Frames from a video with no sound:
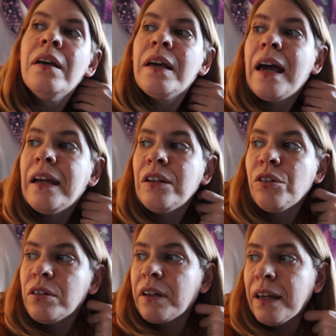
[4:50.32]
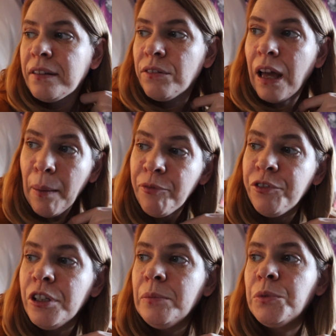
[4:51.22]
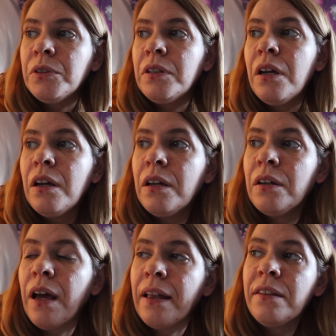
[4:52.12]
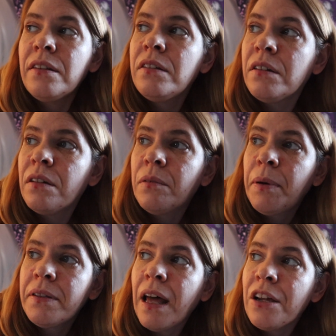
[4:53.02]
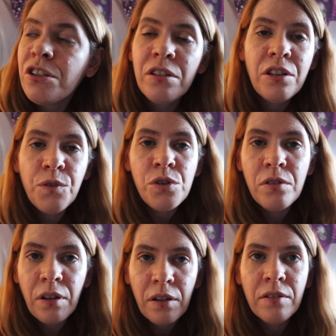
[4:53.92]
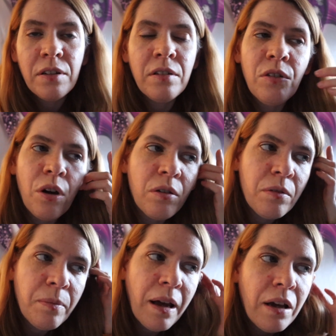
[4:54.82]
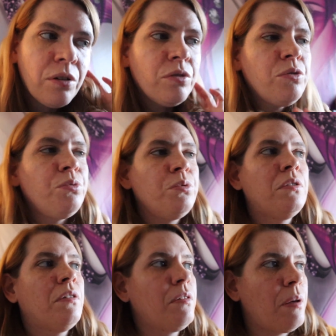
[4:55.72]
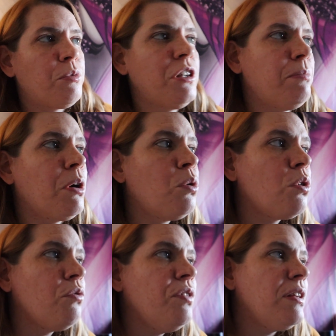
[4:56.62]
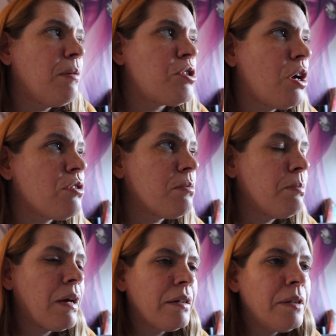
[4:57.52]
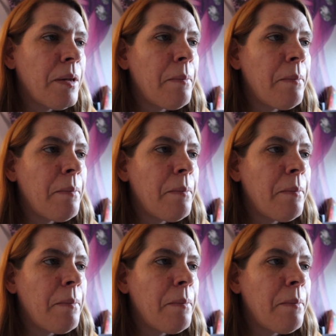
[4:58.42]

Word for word: kann ich dann den Rest noch abfilmen und äh, einzelne Passagen, die zwischendrin sind, noch machen und tun. Da muss ich mal gucken, wie ich es am schlausten mache.